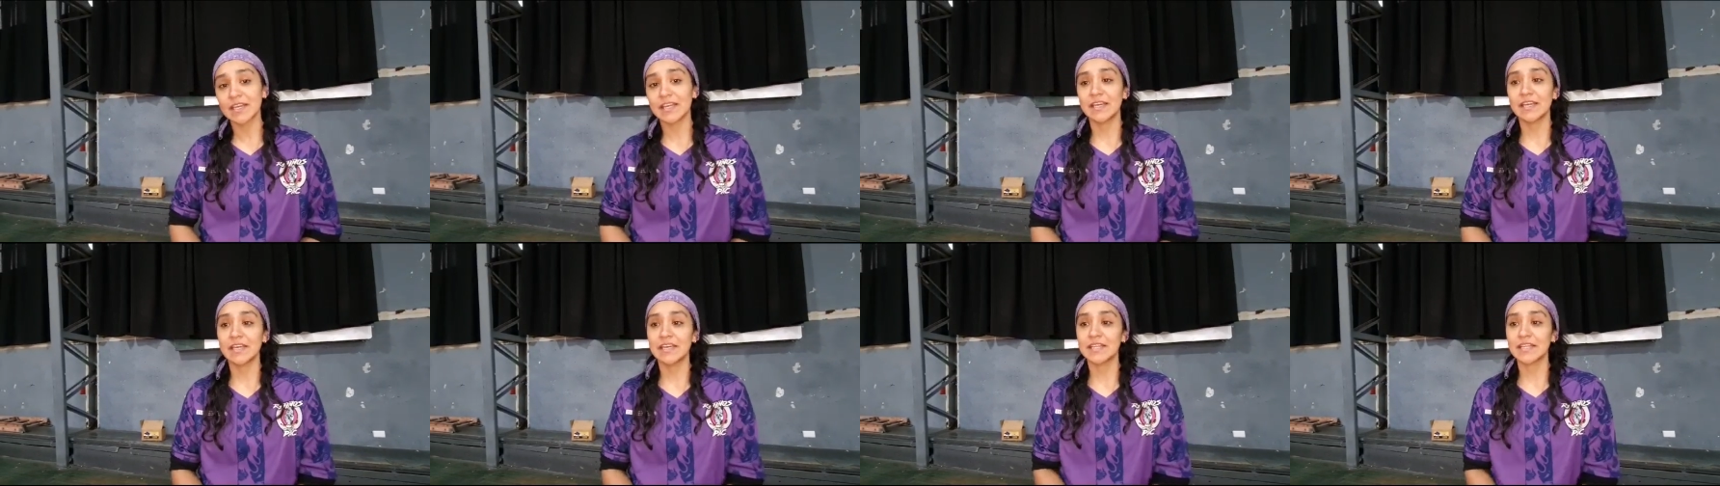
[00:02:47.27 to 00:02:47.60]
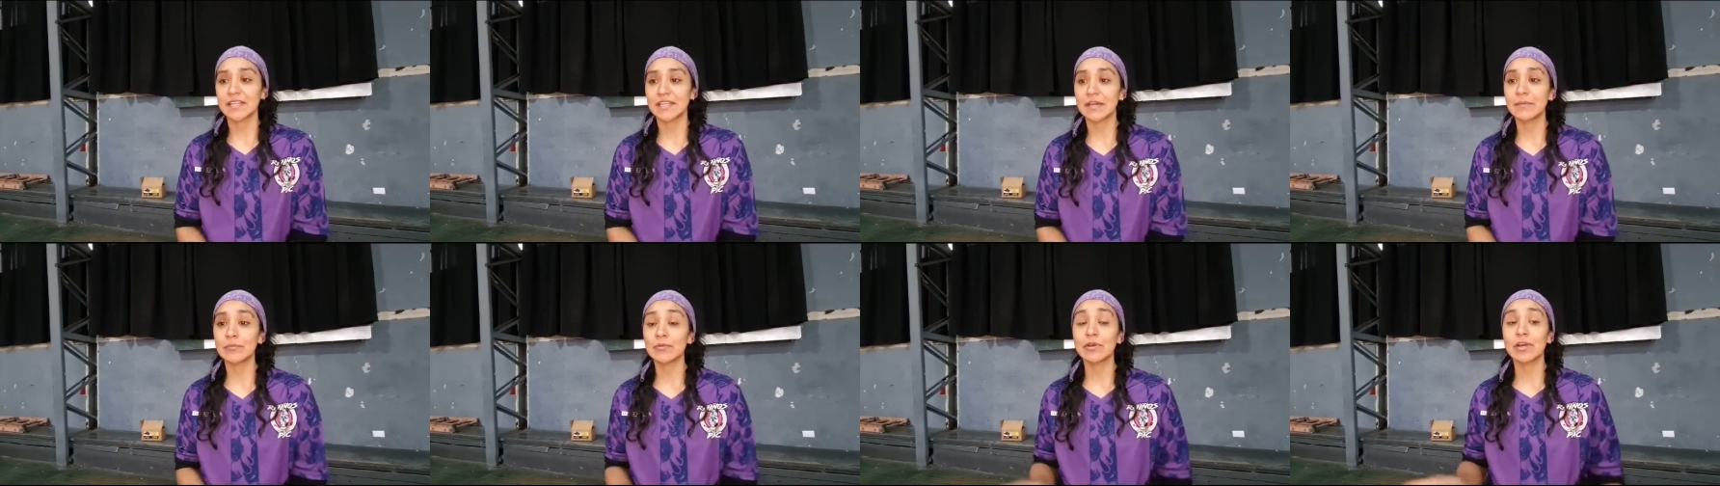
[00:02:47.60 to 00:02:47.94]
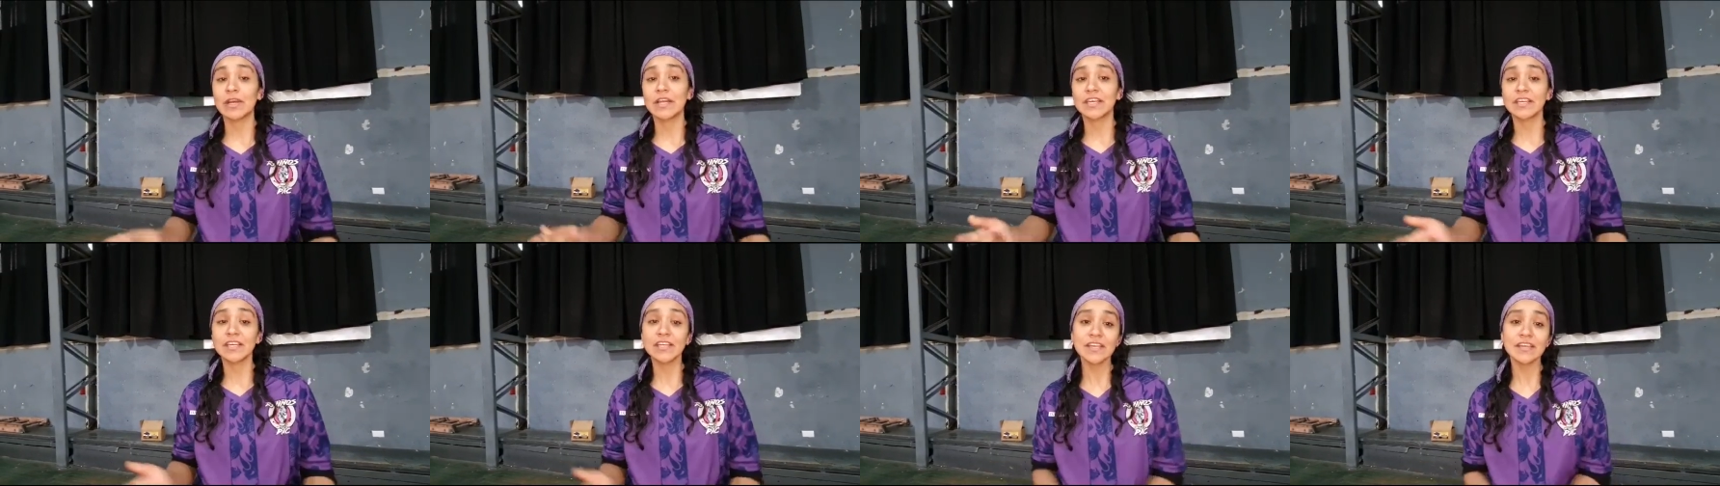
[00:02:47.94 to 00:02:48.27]
que estamos
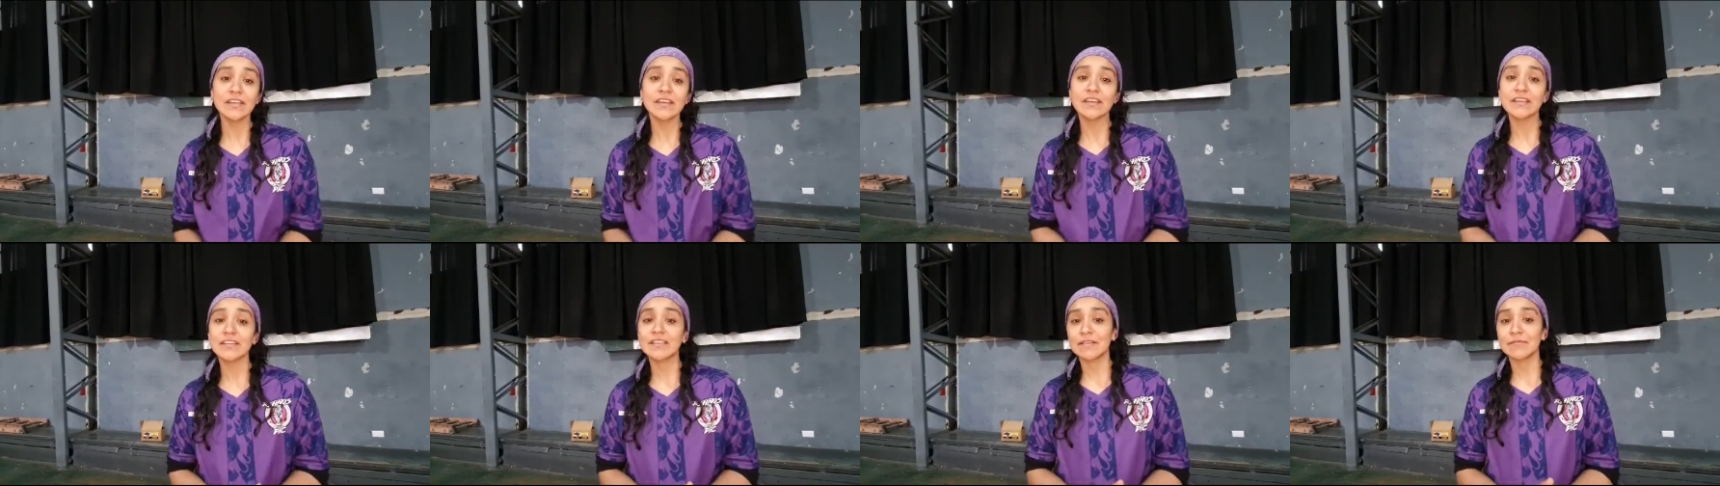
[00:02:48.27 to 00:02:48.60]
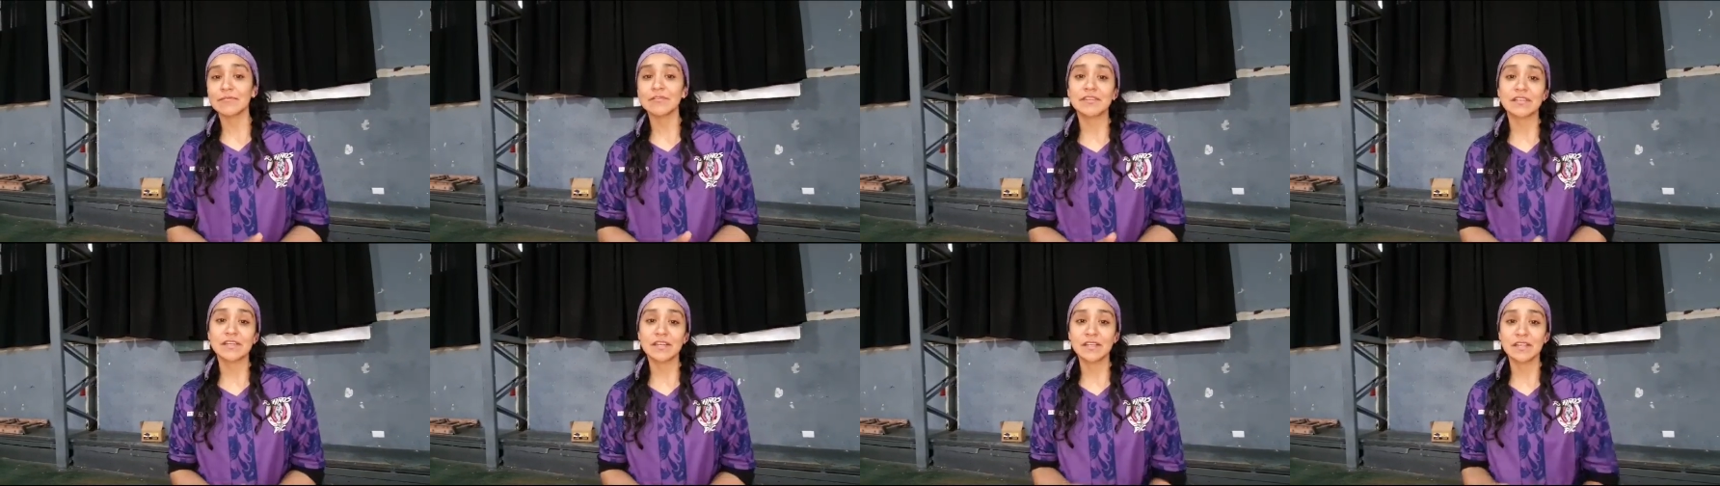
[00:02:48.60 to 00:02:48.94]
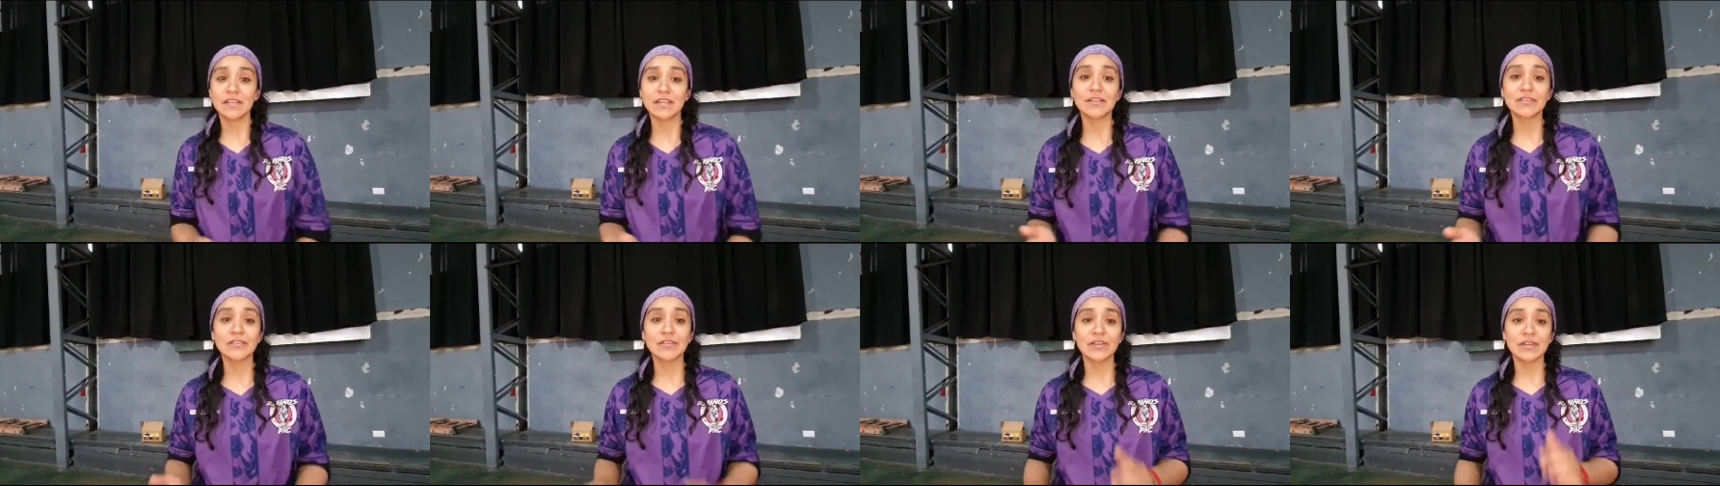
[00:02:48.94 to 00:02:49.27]
aquí, que estamos
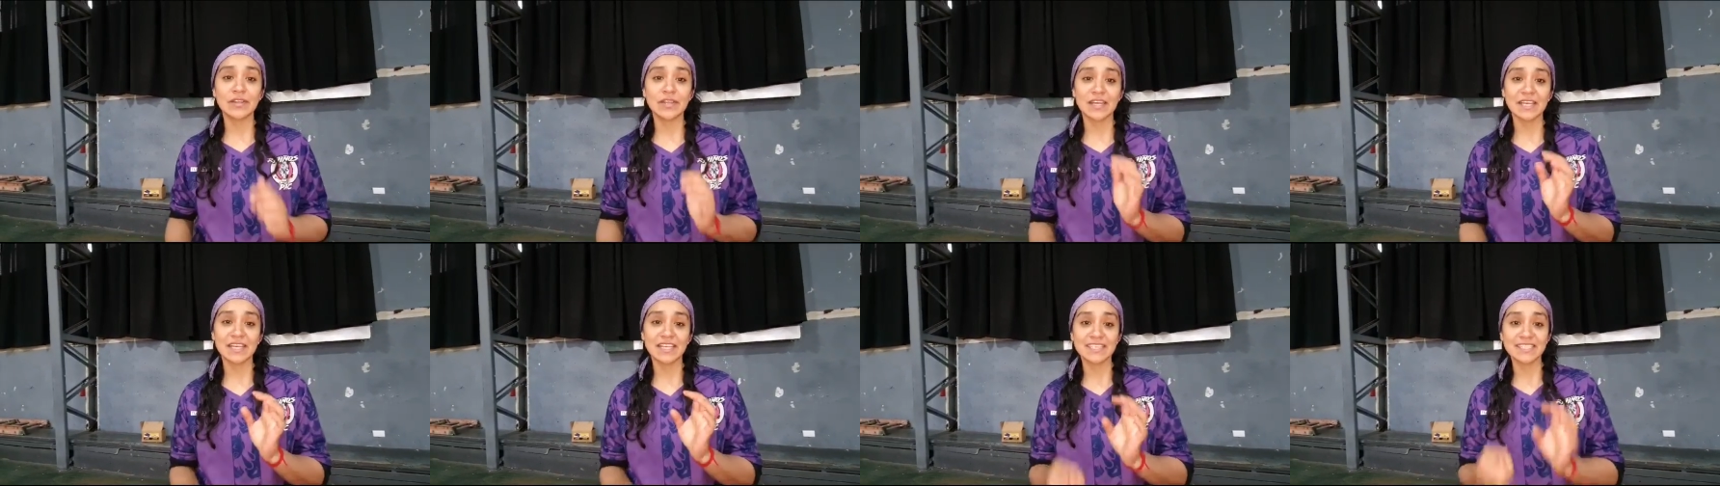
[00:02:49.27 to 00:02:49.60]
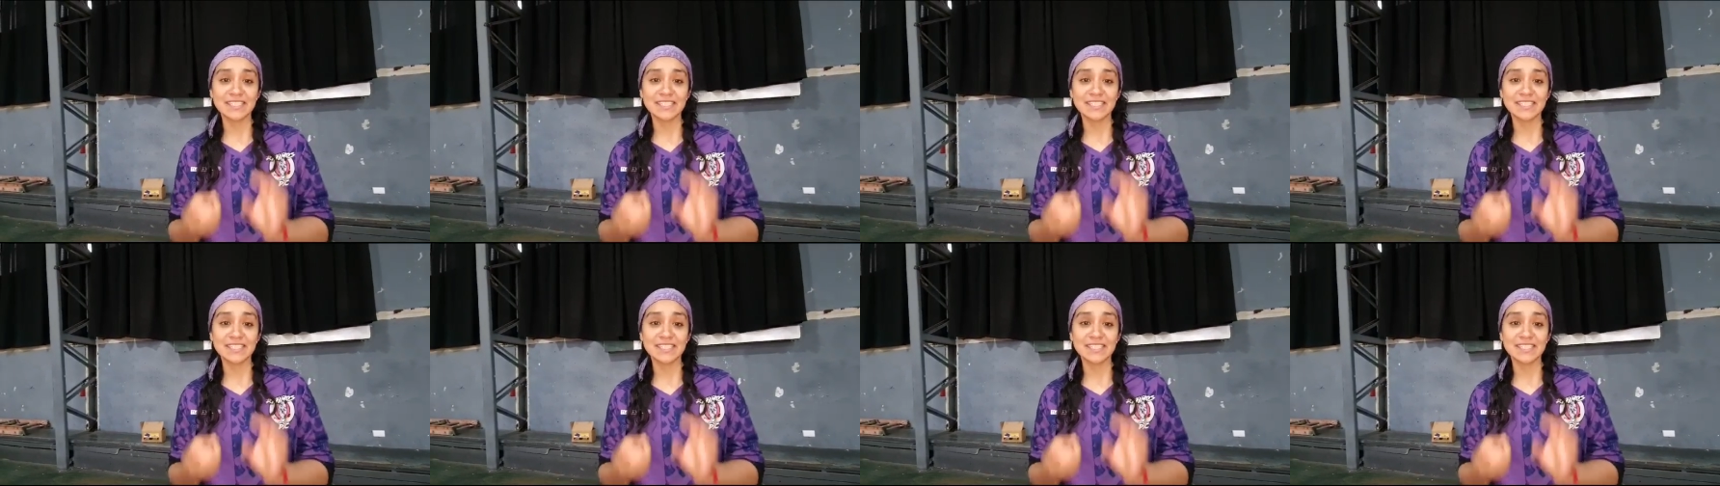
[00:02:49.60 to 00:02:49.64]
tratando de